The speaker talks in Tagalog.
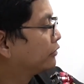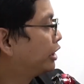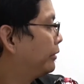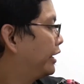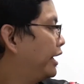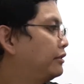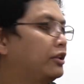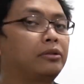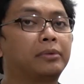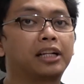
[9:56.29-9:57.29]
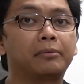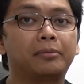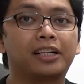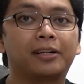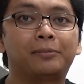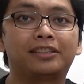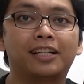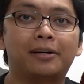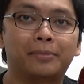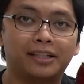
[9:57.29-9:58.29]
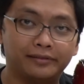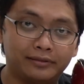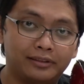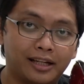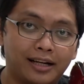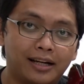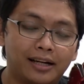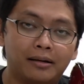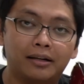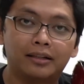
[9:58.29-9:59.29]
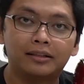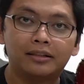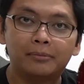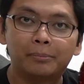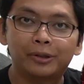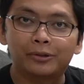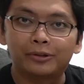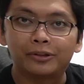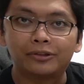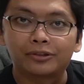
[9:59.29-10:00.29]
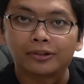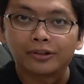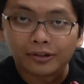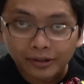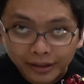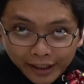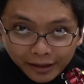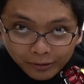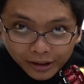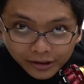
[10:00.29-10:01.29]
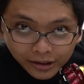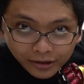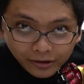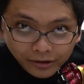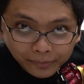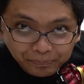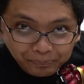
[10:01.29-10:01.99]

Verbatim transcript: Anyway guys, ayun, maraming maraming salamat sa panonood. So, ayan, ulitin ko.